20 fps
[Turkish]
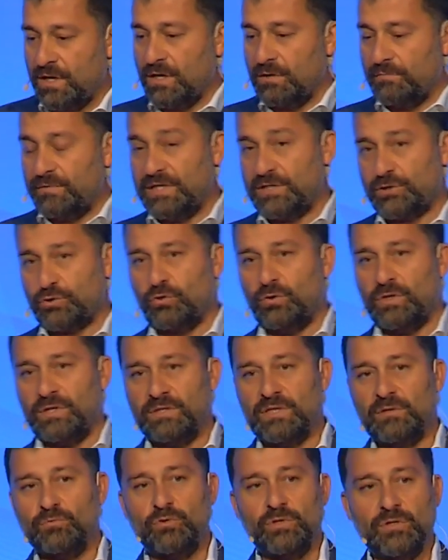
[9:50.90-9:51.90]
Ve İşkoli'nin
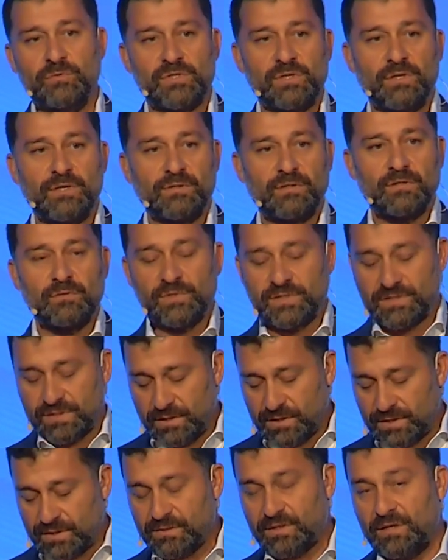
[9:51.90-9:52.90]
de bünyemize
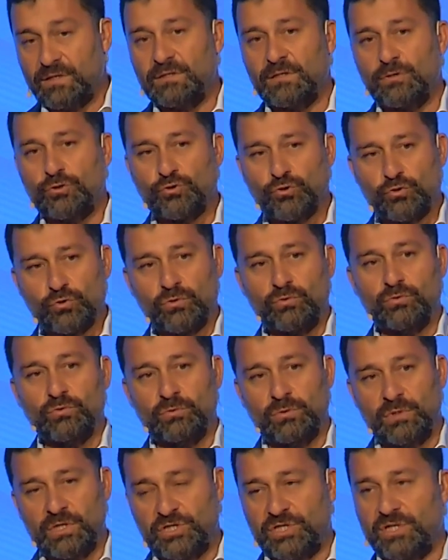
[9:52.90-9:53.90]
katılmasıyla adaylara şu
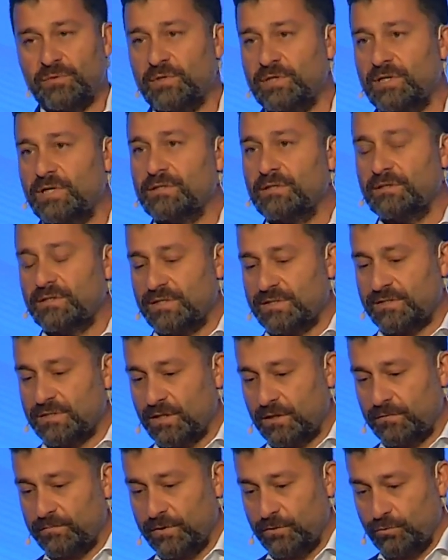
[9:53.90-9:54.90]
aşamalarda
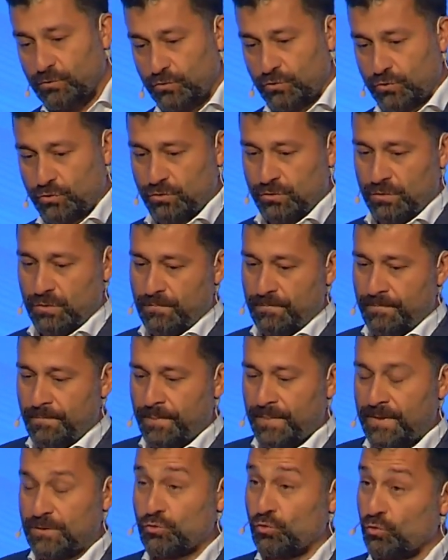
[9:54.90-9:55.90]
destek veriyoruz.
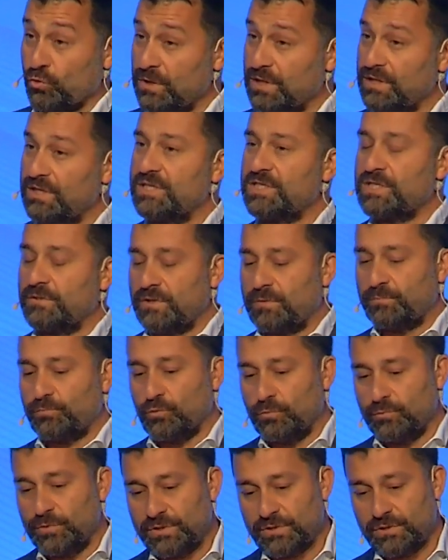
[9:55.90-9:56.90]
Sorularına cevap
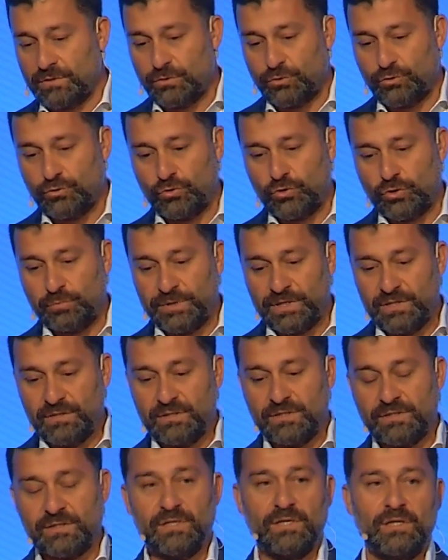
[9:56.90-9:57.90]
bulmaya çalışıyoruz.
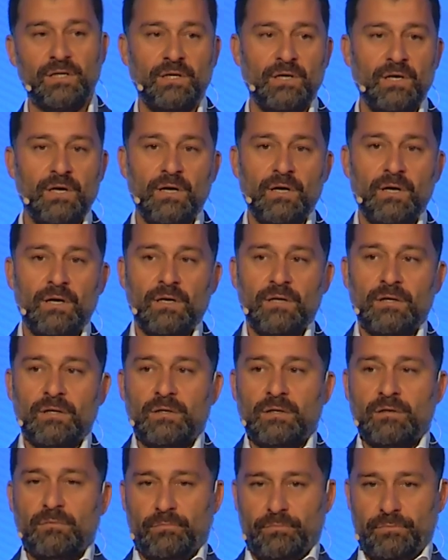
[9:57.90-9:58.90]
Birincisi,
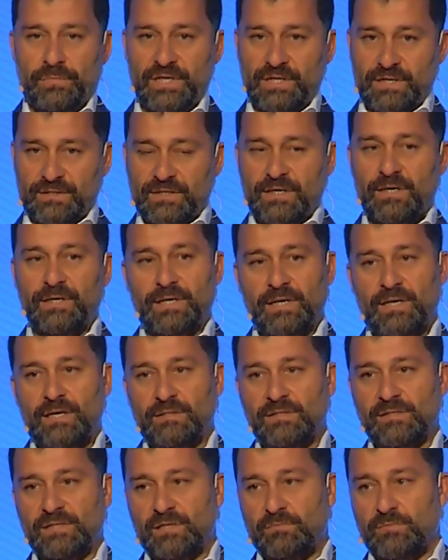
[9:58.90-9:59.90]
bir aday
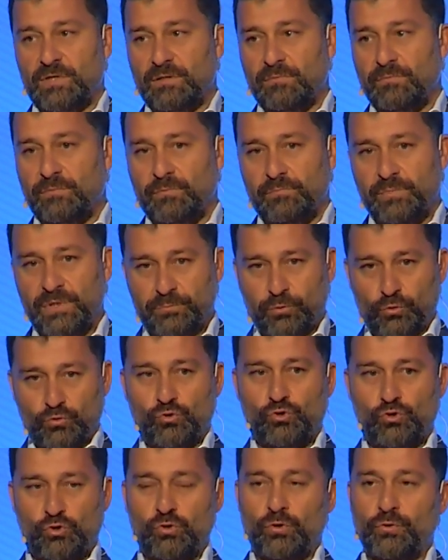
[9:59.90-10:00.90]
geldiği zaman bir
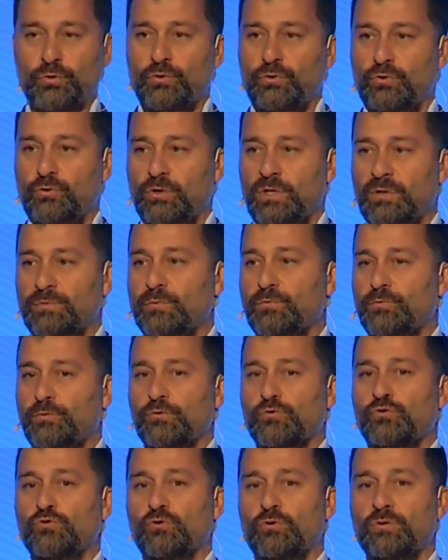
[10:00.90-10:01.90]
pozisyon görüyor ama bu
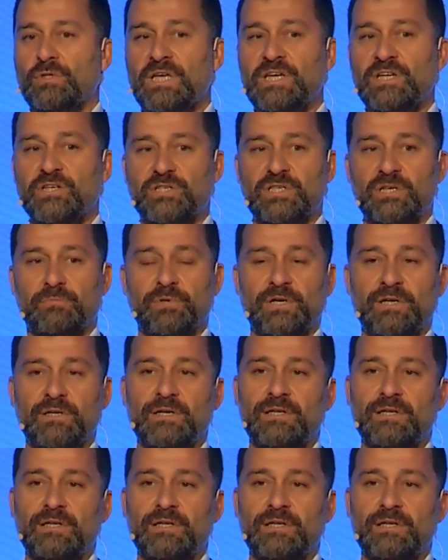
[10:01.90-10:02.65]
pozisyon ne iş yapar,